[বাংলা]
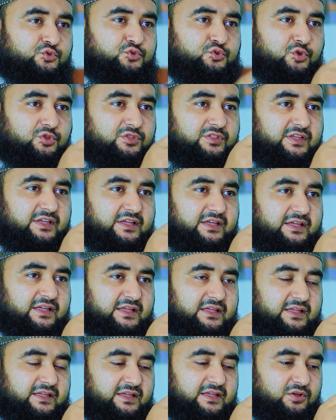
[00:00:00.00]
যদি
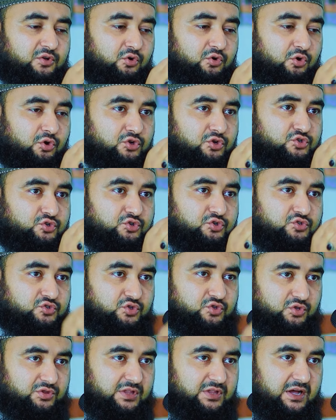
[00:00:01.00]

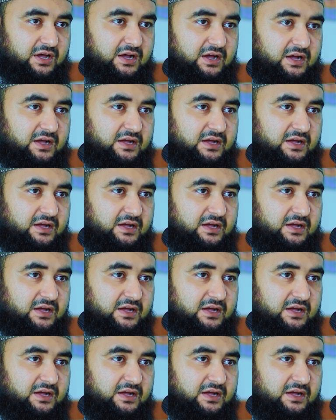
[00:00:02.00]
অসুস্থতা